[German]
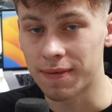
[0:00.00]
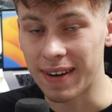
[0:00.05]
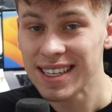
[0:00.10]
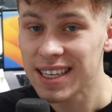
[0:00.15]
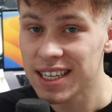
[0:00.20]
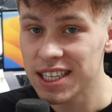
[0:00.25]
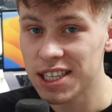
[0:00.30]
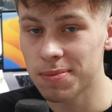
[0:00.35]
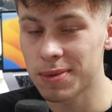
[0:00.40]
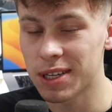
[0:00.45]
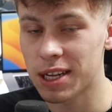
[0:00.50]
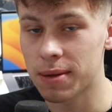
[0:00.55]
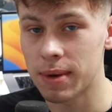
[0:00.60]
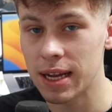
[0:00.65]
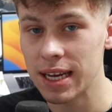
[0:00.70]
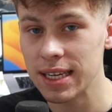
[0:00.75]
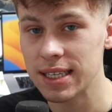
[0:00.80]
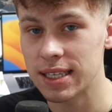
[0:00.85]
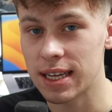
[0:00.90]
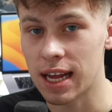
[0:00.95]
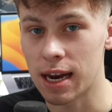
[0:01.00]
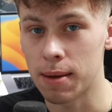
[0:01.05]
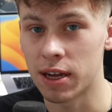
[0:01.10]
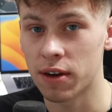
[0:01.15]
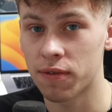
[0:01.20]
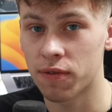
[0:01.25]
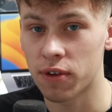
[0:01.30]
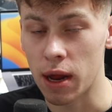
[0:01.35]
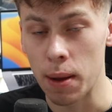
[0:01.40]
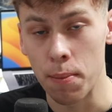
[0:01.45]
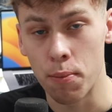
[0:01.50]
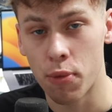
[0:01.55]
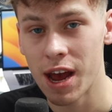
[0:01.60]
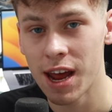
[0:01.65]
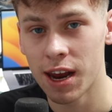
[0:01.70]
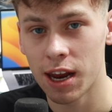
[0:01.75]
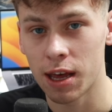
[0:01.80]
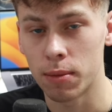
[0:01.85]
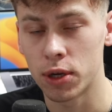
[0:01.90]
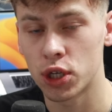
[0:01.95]
Weiter geht's mit dem nächsten Element für dein
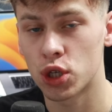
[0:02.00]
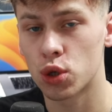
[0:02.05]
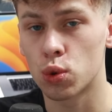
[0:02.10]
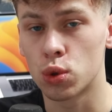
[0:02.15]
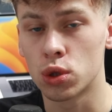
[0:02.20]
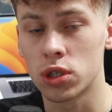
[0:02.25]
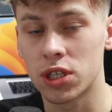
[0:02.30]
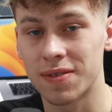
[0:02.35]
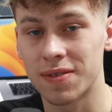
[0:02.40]
Brand Image und